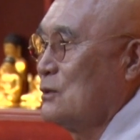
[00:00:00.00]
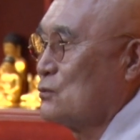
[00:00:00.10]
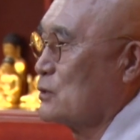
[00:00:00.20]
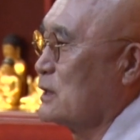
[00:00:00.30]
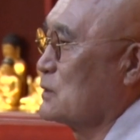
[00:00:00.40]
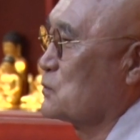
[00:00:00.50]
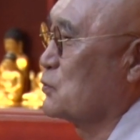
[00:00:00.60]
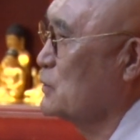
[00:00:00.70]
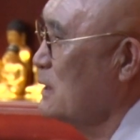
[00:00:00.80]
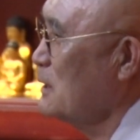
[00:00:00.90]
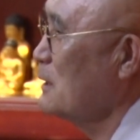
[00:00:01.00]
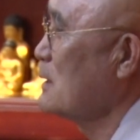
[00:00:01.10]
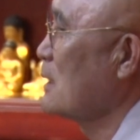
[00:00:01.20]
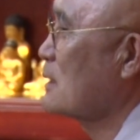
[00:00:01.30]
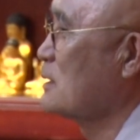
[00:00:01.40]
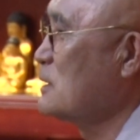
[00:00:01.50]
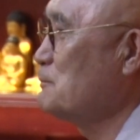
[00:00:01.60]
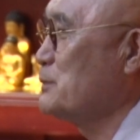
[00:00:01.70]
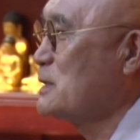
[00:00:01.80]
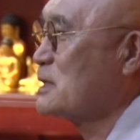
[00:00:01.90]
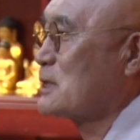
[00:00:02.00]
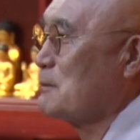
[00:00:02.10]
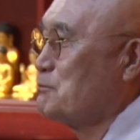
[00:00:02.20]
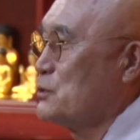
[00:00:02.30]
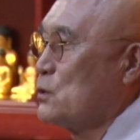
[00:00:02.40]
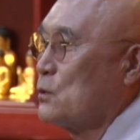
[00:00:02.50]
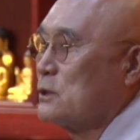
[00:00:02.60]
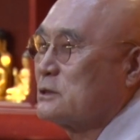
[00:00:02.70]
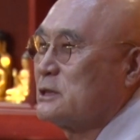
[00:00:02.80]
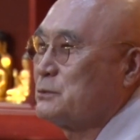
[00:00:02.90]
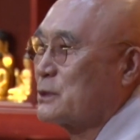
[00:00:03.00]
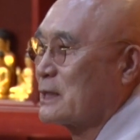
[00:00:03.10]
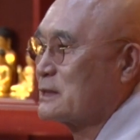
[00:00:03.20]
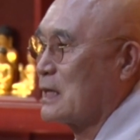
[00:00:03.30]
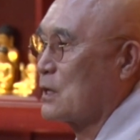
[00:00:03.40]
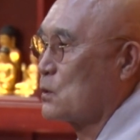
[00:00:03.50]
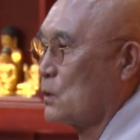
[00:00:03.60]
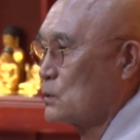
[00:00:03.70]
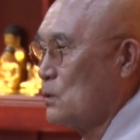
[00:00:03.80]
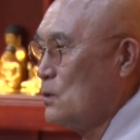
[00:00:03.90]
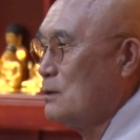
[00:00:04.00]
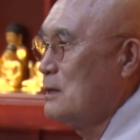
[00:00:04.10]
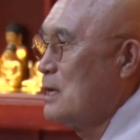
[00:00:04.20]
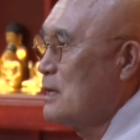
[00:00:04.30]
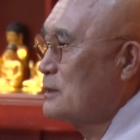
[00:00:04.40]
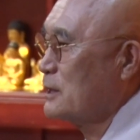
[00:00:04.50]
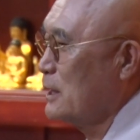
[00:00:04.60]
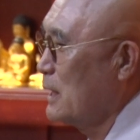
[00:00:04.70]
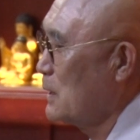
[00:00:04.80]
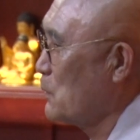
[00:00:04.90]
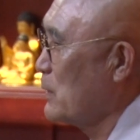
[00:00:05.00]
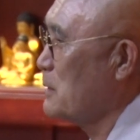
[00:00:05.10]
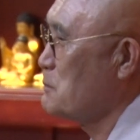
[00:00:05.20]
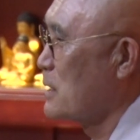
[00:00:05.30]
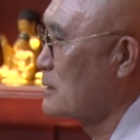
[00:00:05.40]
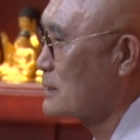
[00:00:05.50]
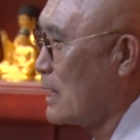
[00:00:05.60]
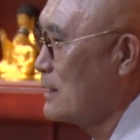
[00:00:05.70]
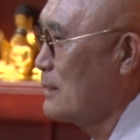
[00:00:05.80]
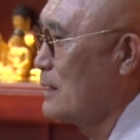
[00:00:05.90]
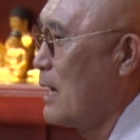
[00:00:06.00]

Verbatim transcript: 우리는 굳이 그 비싼 비용을 지불하지 않고도 최고의 명상